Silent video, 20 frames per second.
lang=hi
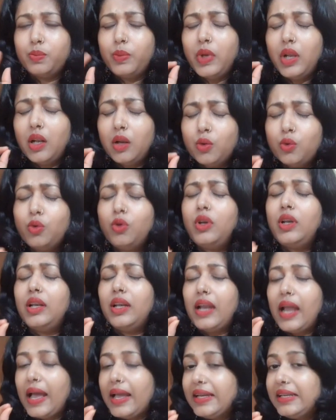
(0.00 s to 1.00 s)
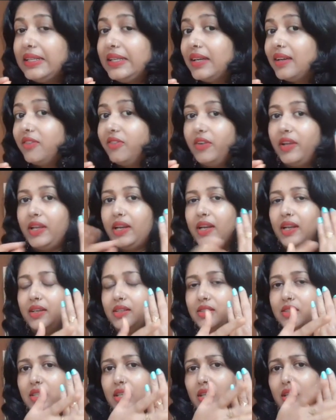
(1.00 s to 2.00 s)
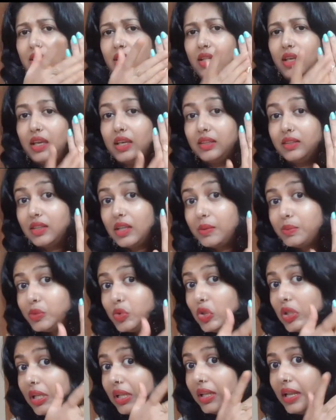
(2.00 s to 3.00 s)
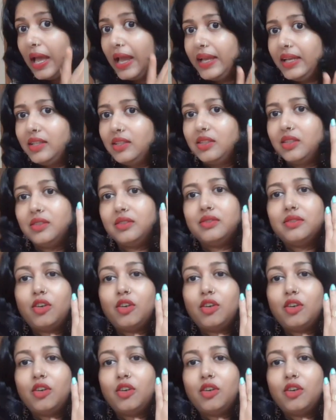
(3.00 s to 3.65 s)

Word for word: बिल्कुल लाइट एक फ्रेग्रेंस है एकदम से लाइट